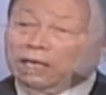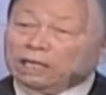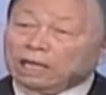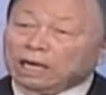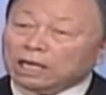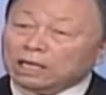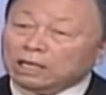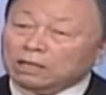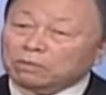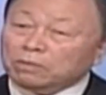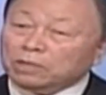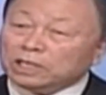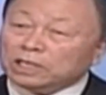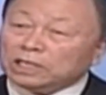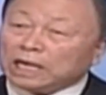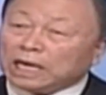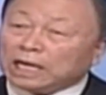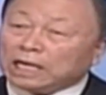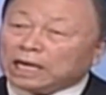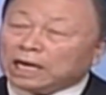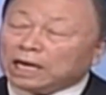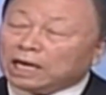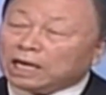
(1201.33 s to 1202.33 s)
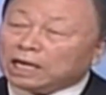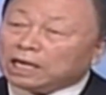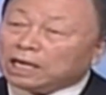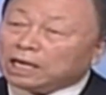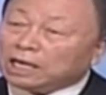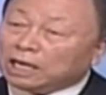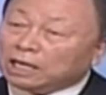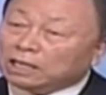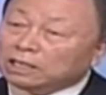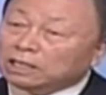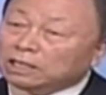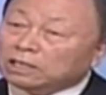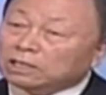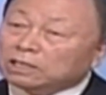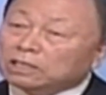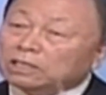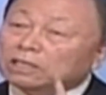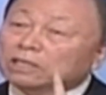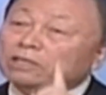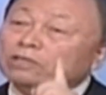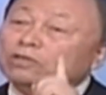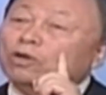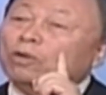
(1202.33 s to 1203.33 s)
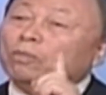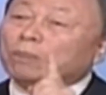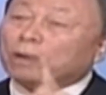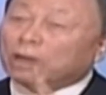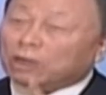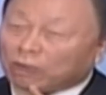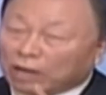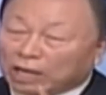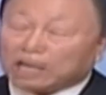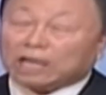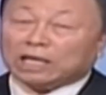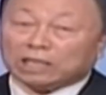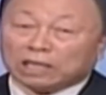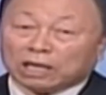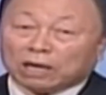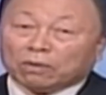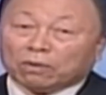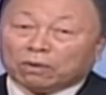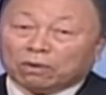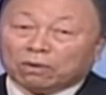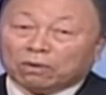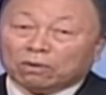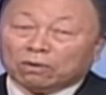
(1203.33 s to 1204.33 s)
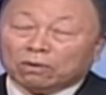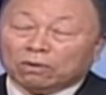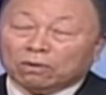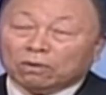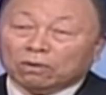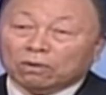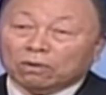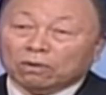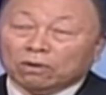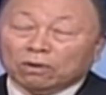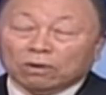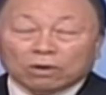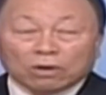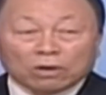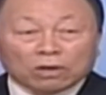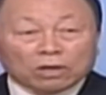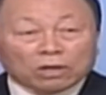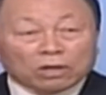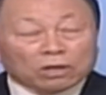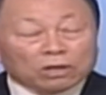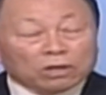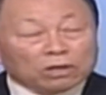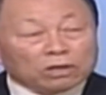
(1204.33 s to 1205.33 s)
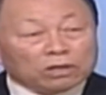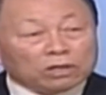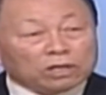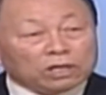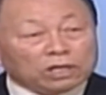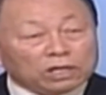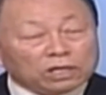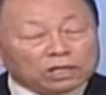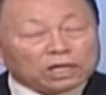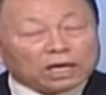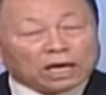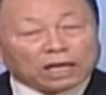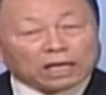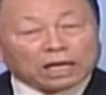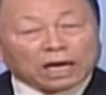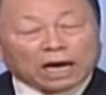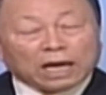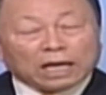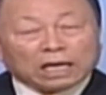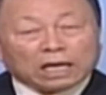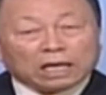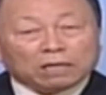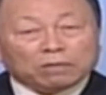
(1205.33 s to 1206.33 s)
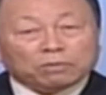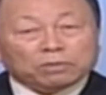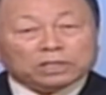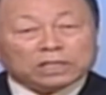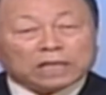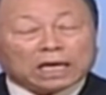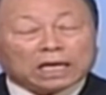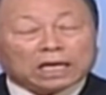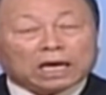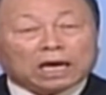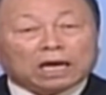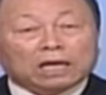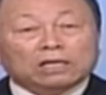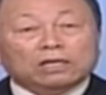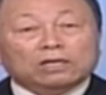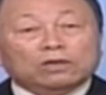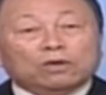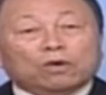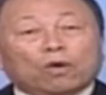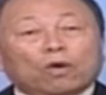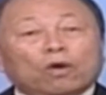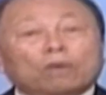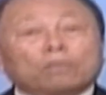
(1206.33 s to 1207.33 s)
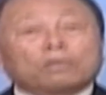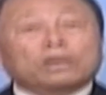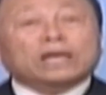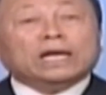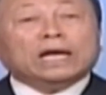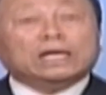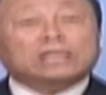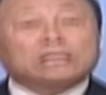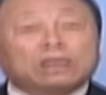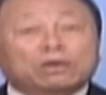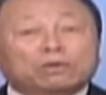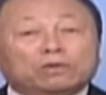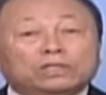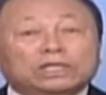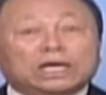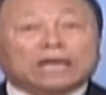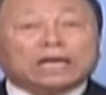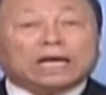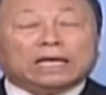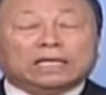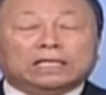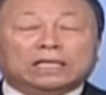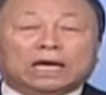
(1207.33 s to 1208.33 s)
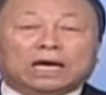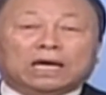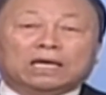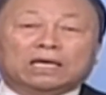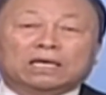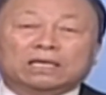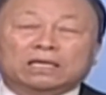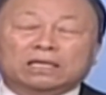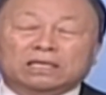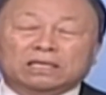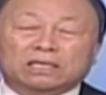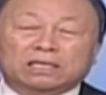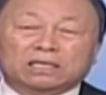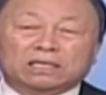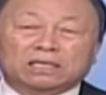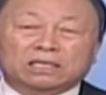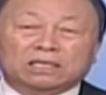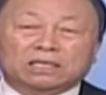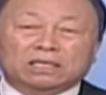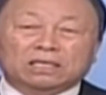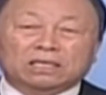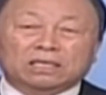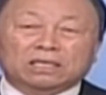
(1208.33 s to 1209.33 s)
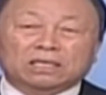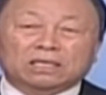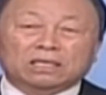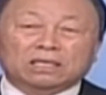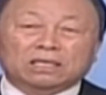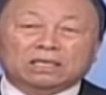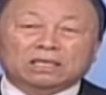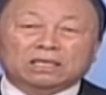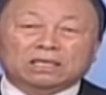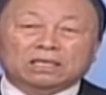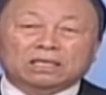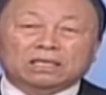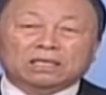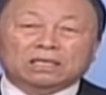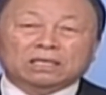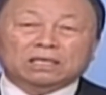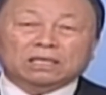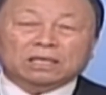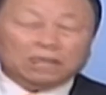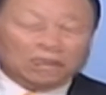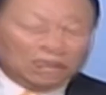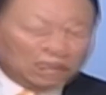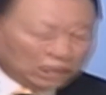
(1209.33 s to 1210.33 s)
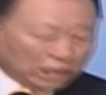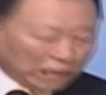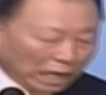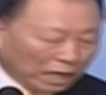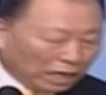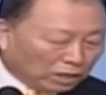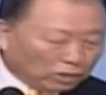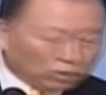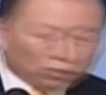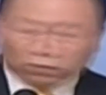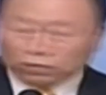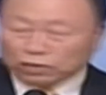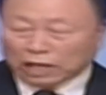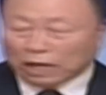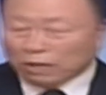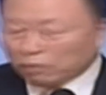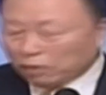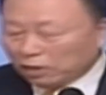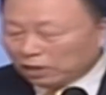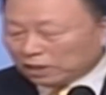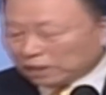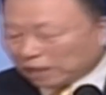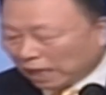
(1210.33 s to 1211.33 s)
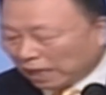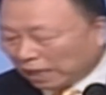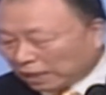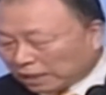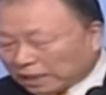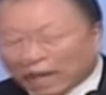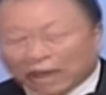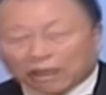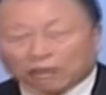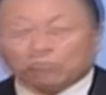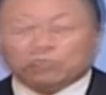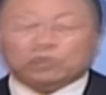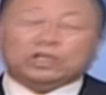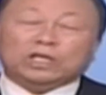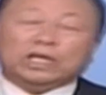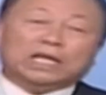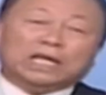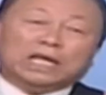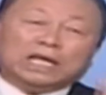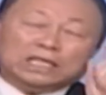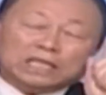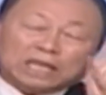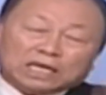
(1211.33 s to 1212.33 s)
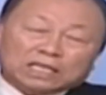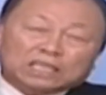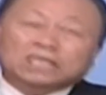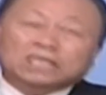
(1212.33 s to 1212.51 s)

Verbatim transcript: 了也听不明白，遇到了问题也不能领悟。为什么去这样的道路啊？我们应该正确的领悟上帝说要夸口的什么？上帝让你夸过什么，